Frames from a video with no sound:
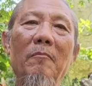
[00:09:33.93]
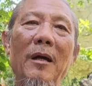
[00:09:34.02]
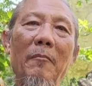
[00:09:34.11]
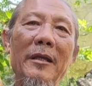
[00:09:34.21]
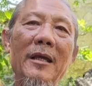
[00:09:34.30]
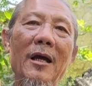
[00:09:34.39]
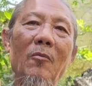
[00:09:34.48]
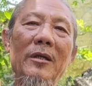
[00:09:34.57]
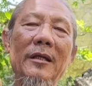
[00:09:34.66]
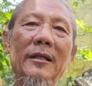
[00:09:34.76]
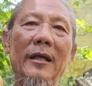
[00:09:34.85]
Mà bây giờ
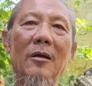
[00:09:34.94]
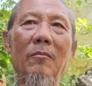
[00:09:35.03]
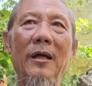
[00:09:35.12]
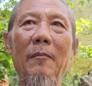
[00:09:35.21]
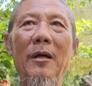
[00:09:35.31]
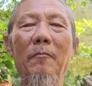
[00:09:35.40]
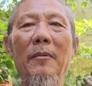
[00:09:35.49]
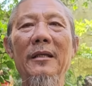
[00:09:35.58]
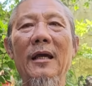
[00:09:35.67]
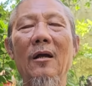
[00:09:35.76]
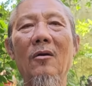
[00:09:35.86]
quý vị thấy không, hai bên
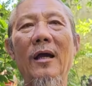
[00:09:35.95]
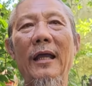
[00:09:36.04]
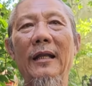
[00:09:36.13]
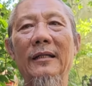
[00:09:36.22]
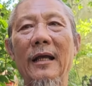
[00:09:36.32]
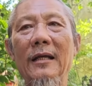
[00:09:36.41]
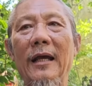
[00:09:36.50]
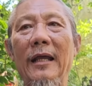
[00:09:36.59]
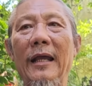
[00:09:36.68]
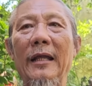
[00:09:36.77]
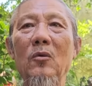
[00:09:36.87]
bây giờ có ai là thắng
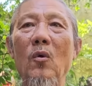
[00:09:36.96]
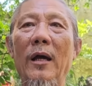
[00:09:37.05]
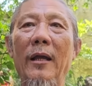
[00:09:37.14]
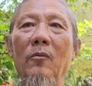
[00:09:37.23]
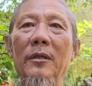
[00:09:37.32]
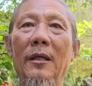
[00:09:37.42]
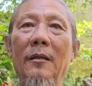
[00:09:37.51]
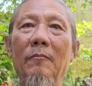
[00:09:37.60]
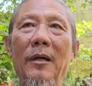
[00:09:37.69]
ai thua ai quý vị?